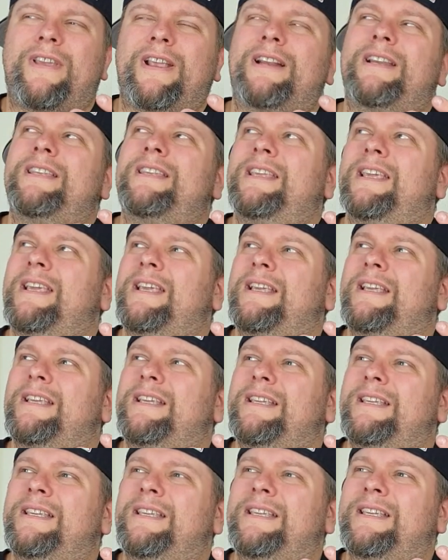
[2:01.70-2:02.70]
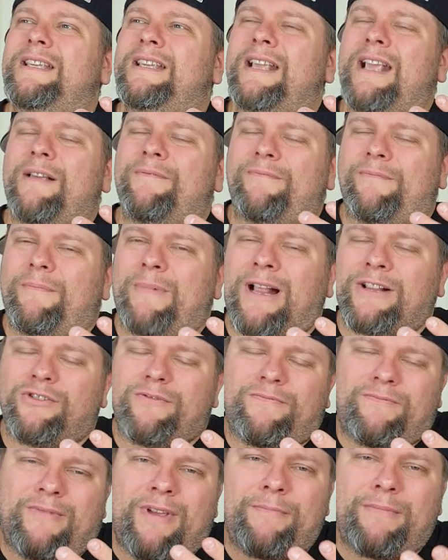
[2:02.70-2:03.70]
es wirklich,
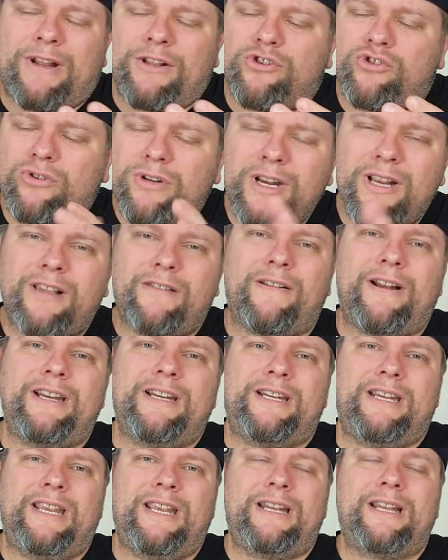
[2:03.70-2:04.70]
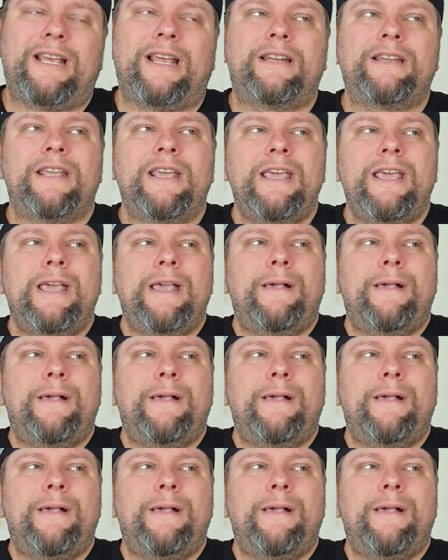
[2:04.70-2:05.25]
also wenn man so eine Qualität hat,